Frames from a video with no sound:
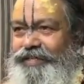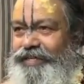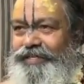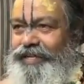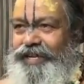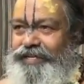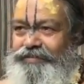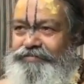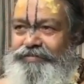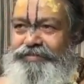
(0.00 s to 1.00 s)
ये
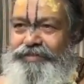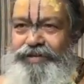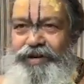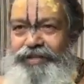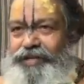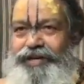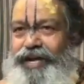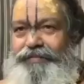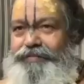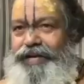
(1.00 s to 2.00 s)
एक
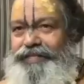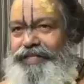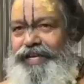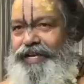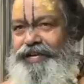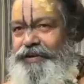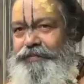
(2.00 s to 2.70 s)
खतरनाक व्याधि है